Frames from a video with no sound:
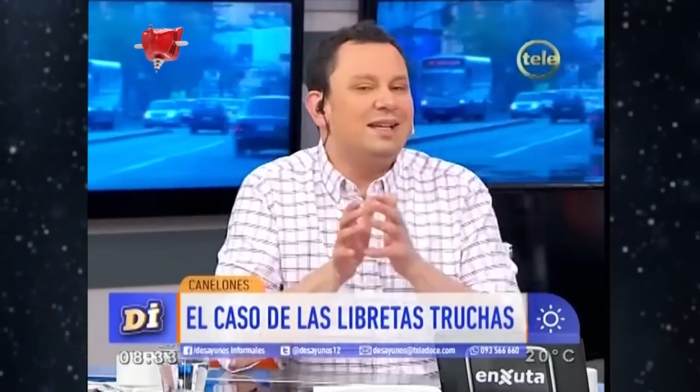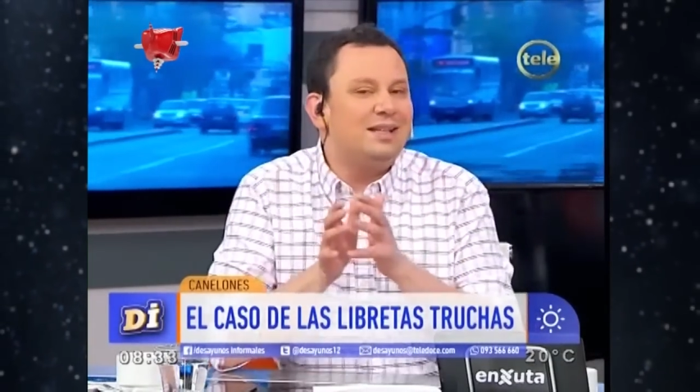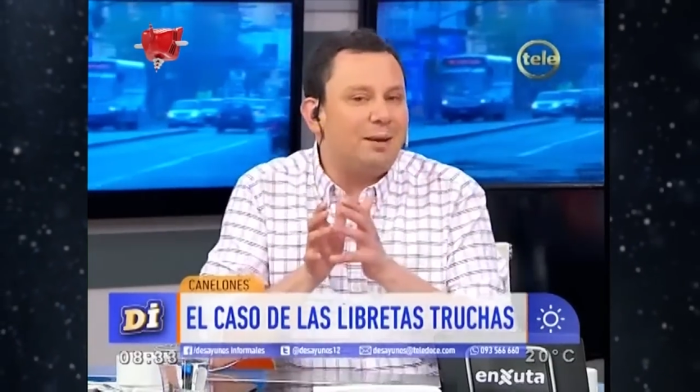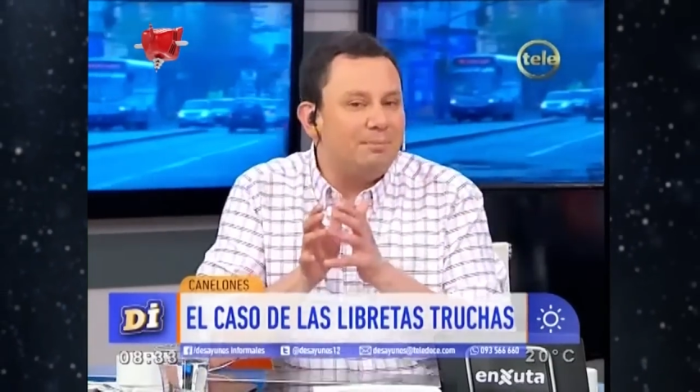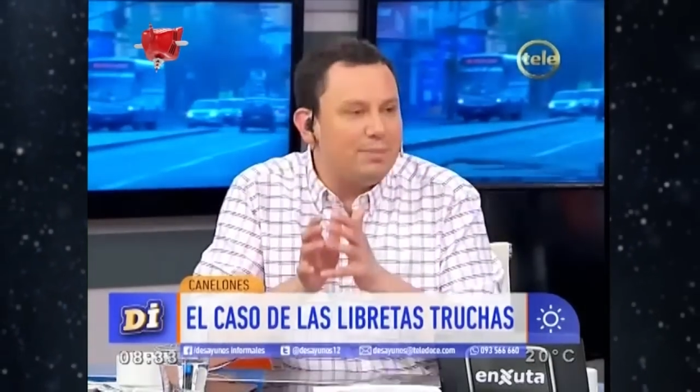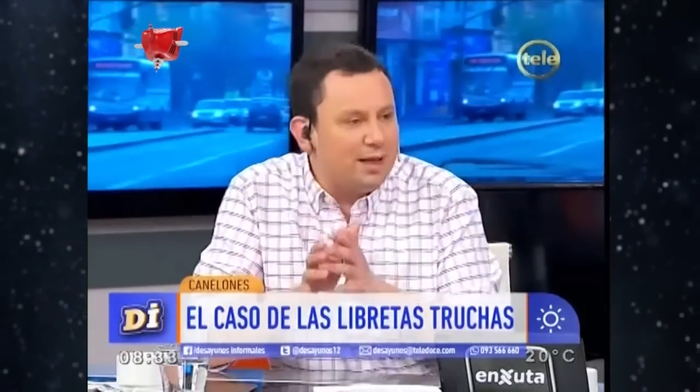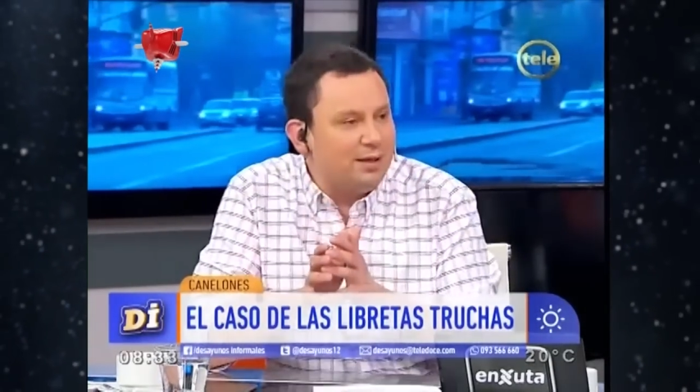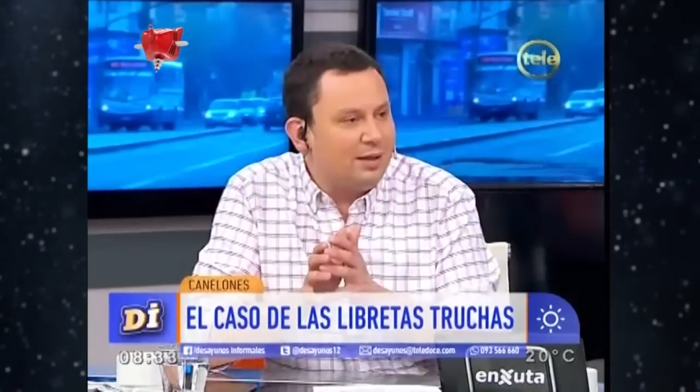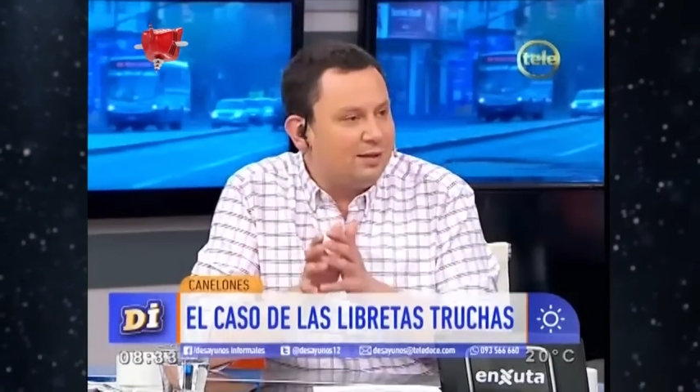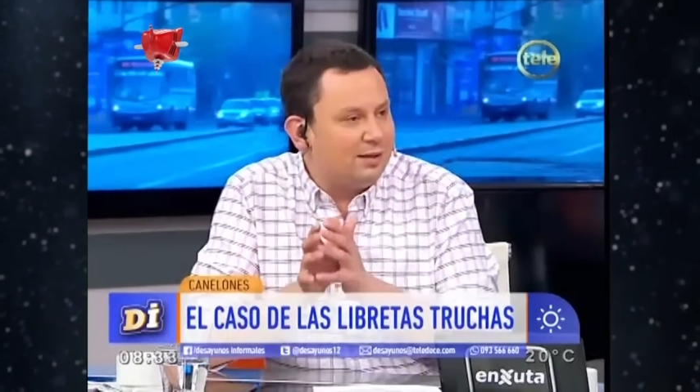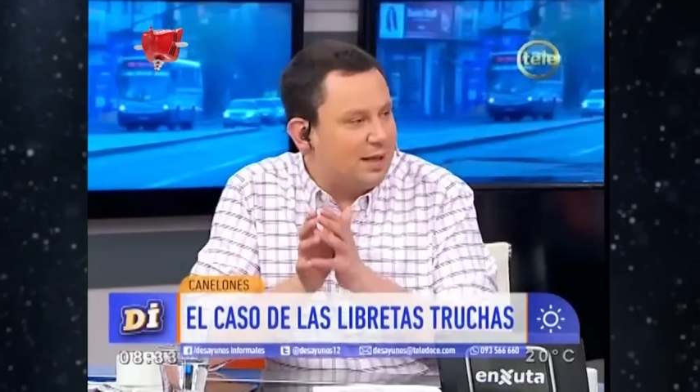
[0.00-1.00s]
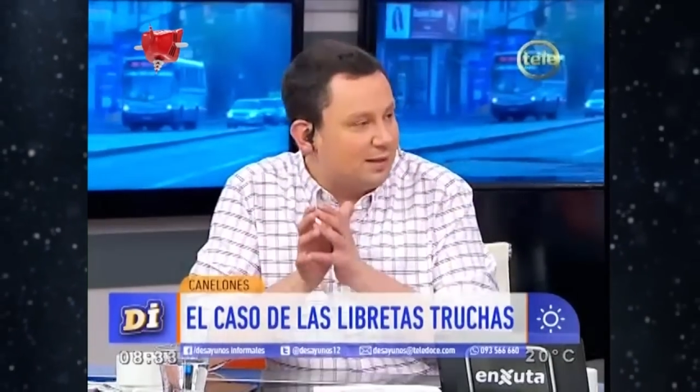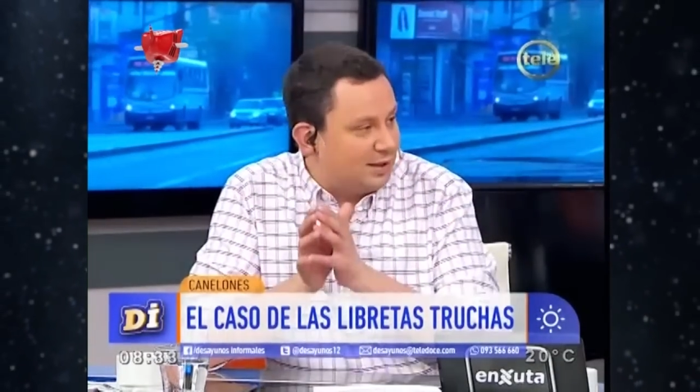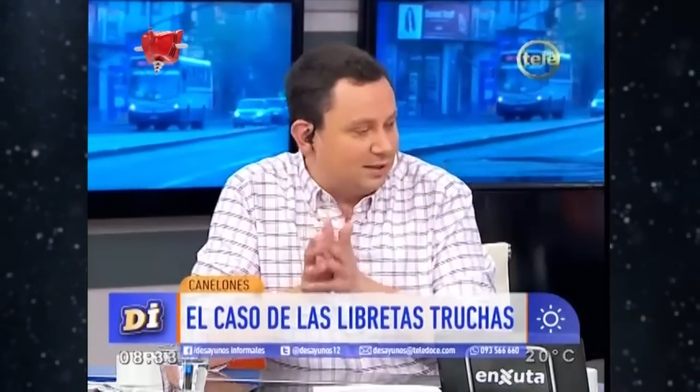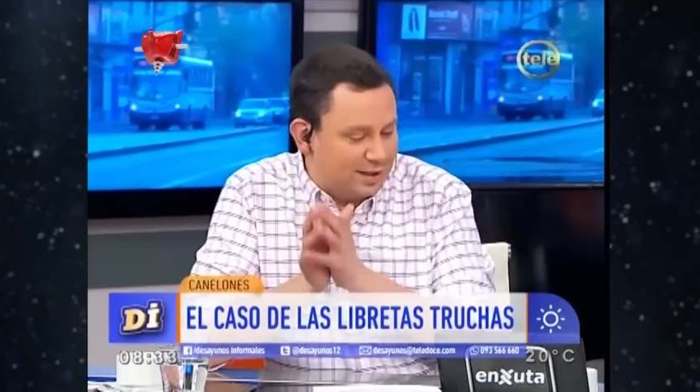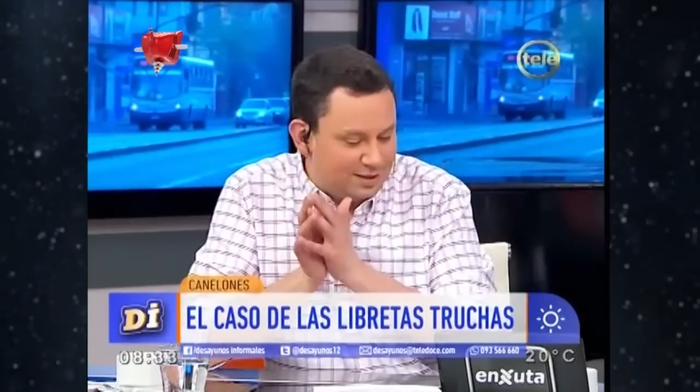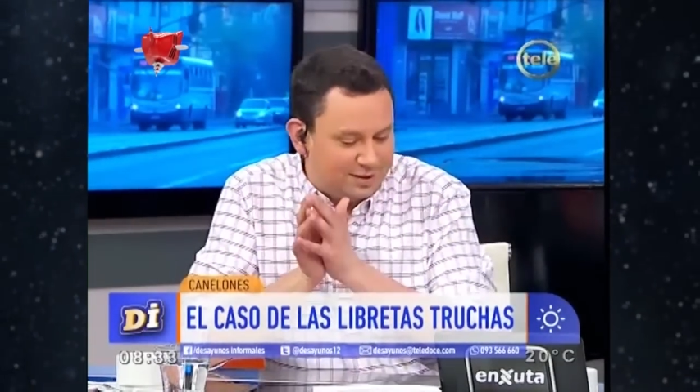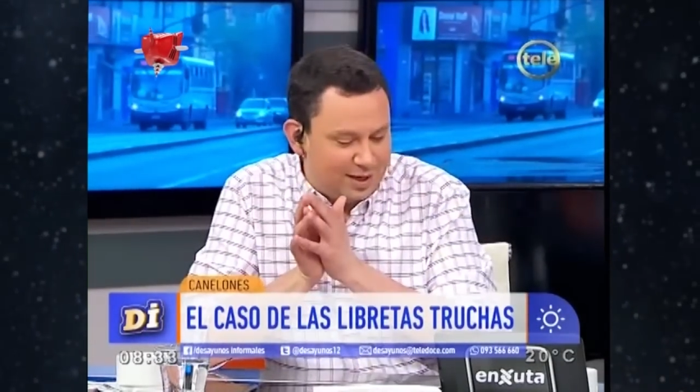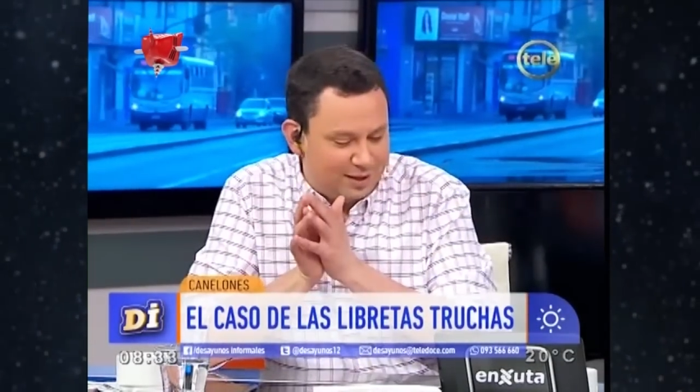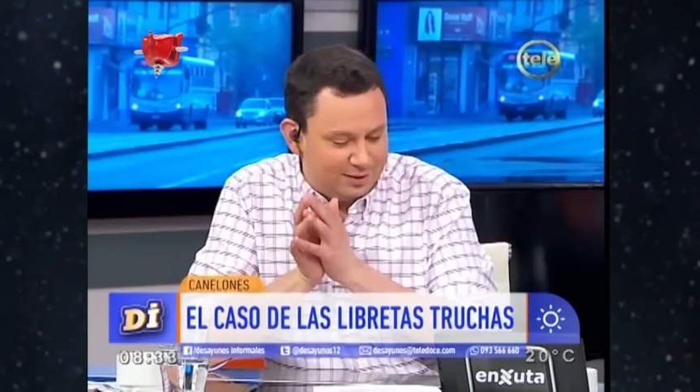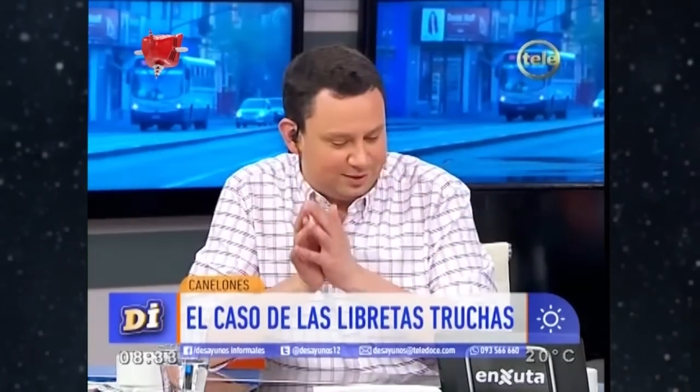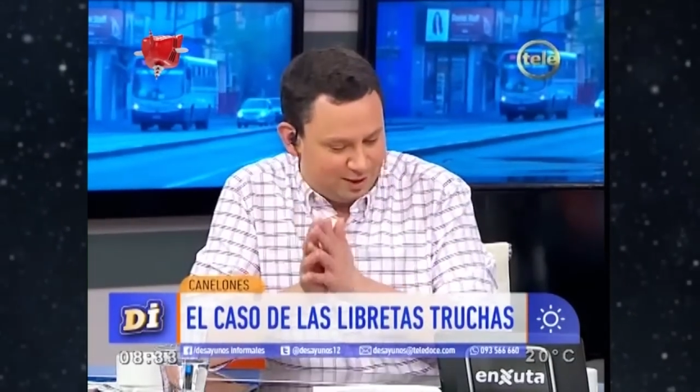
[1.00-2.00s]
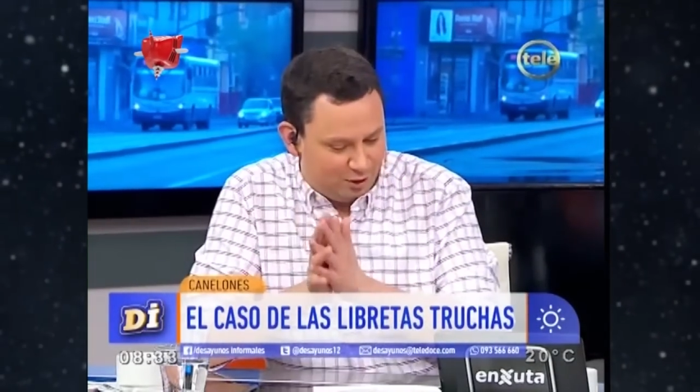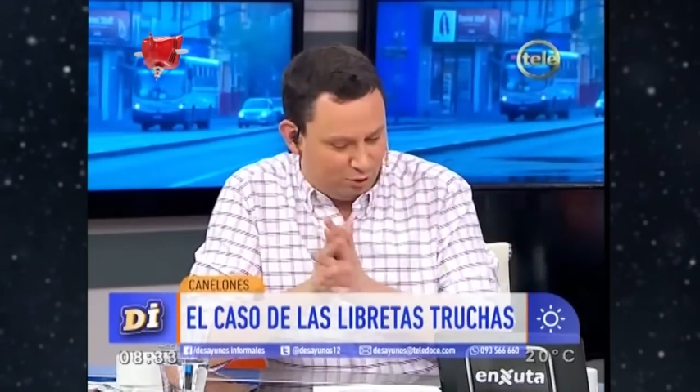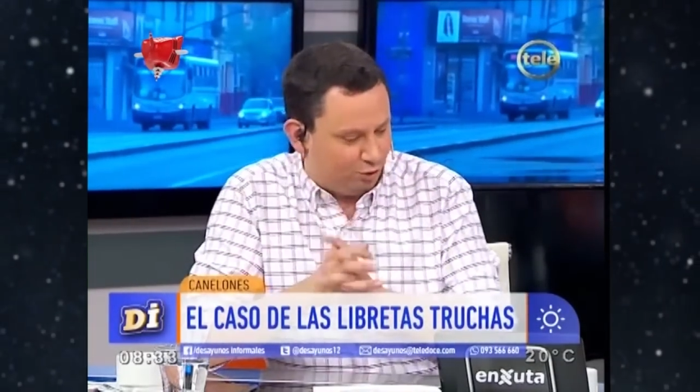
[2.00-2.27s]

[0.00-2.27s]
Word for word: y también de la Intendencia de San